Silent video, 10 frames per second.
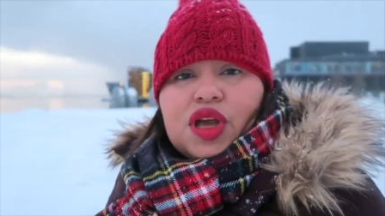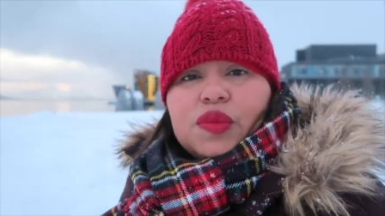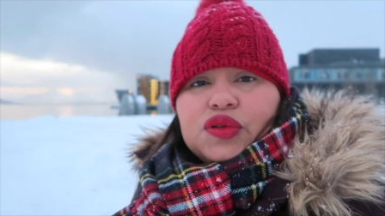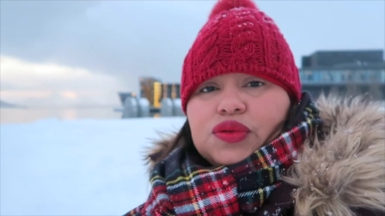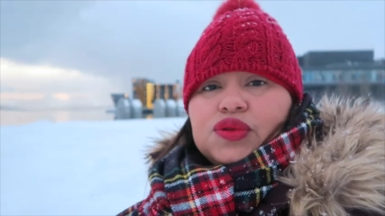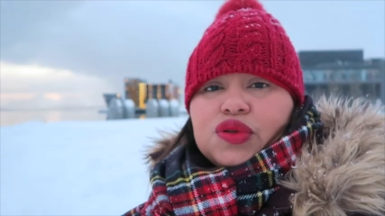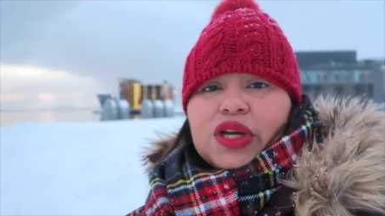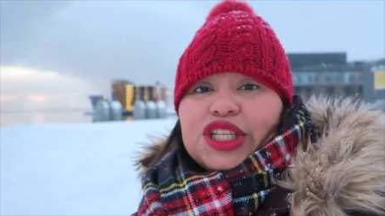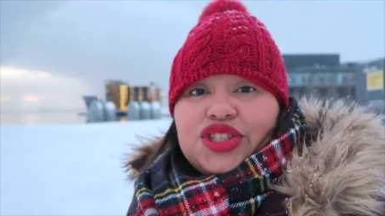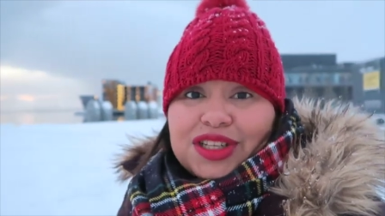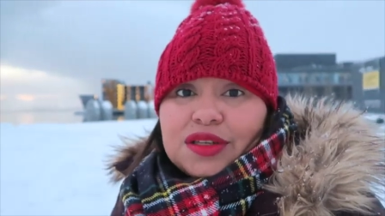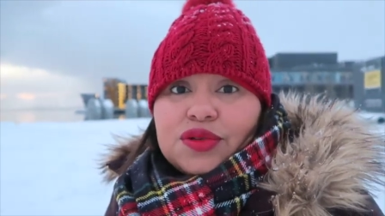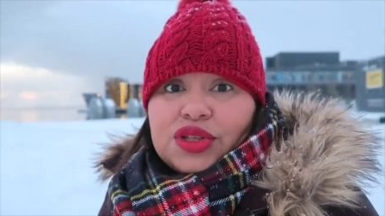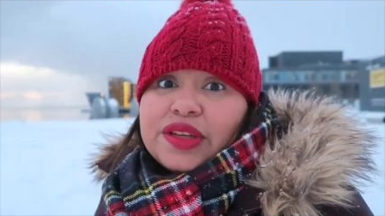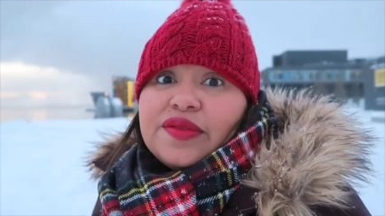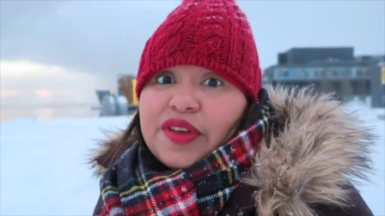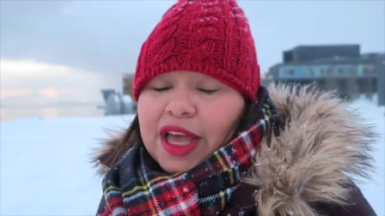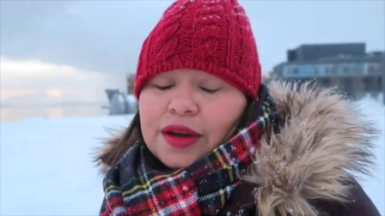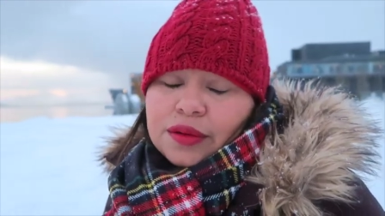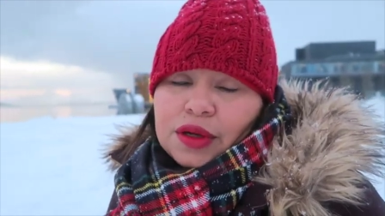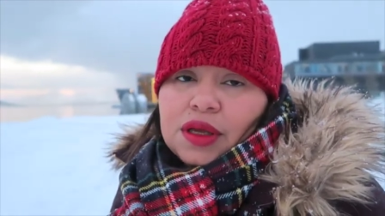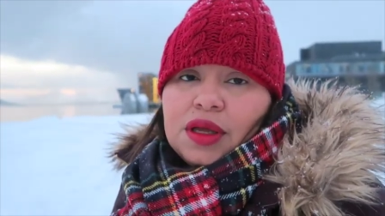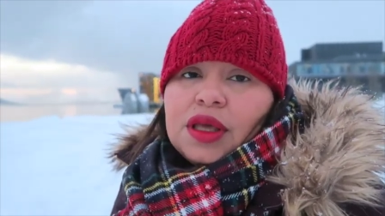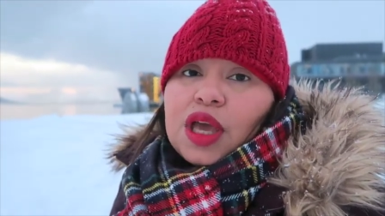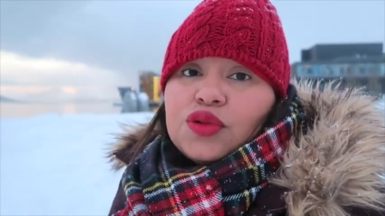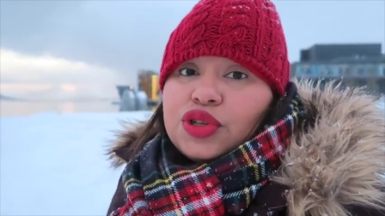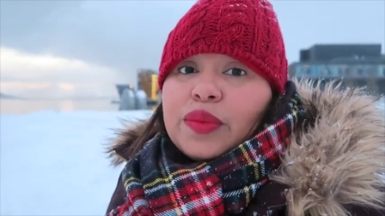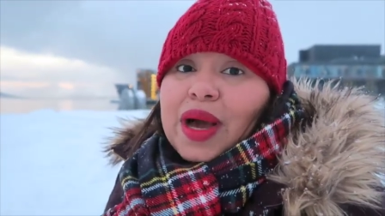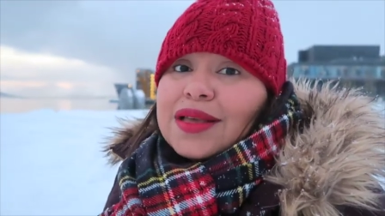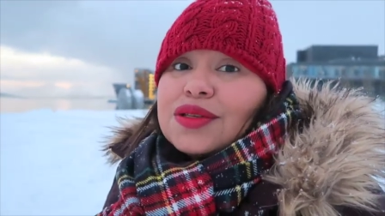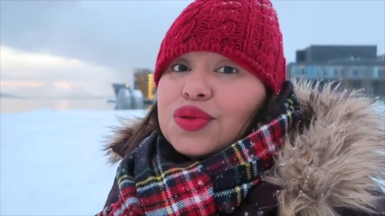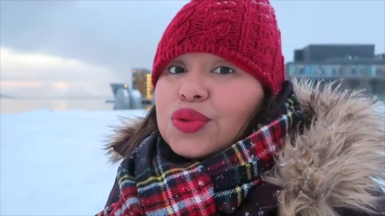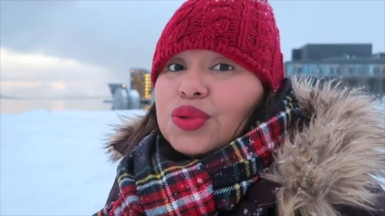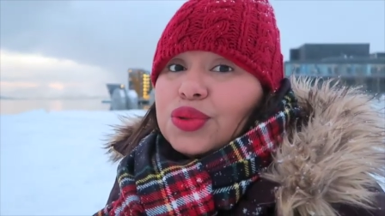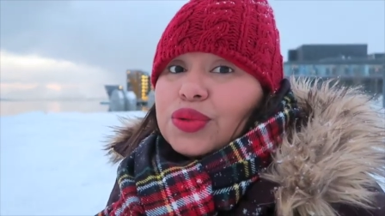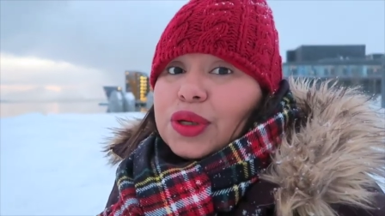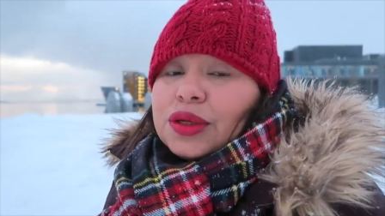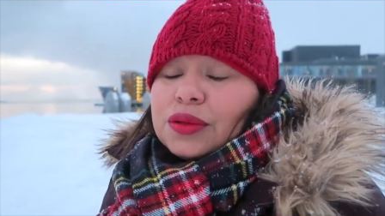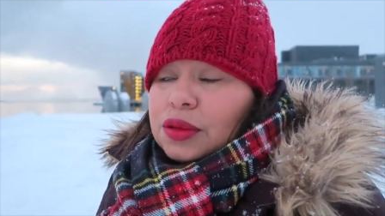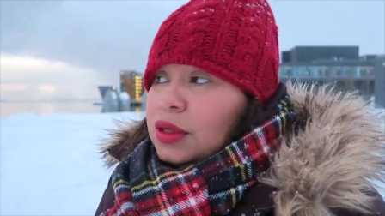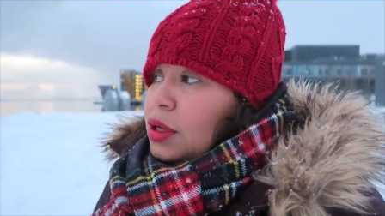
temos o solstício de inverno, que é o dia mais escuro do ano.